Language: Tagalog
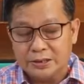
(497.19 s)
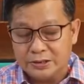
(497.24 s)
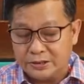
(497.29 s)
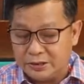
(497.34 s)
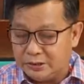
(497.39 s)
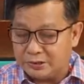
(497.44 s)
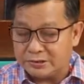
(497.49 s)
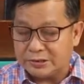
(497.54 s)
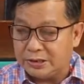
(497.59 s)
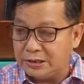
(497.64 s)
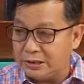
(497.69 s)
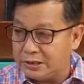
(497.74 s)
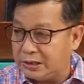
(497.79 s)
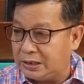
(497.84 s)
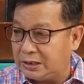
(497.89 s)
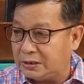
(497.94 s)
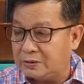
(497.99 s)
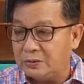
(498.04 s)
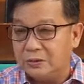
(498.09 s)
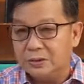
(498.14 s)
ang Diyos ay hindi
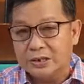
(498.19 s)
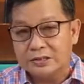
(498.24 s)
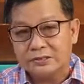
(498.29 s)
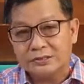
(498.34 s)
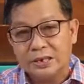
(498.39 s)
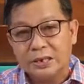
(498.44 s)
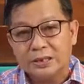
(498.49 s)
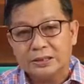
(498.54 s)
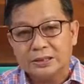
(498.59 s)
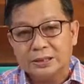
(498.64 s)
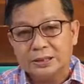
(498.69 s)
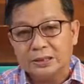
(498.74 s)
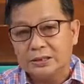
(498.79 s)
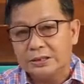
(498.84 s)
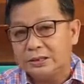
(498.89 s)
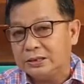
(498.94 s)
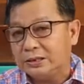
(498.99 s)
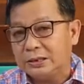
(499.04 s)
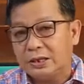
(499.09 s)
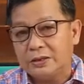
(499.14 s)
nagkulang sa
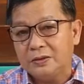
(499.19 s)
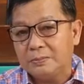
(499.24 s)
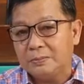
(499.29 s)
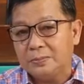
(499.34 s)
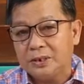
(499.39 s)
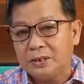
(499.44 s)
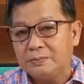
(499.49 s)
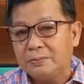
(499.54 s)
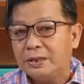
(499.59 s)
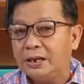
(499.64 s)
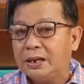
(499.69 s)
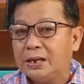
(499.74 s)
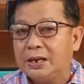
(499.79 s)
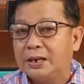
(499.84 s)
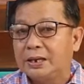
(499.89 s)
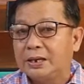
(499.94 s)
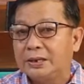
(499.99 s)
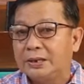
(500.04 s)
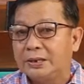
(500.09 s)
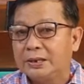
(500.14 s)
atin. Hindi tayo
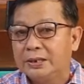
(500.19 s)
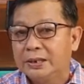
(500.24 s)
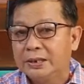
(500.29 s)
pinabayaan.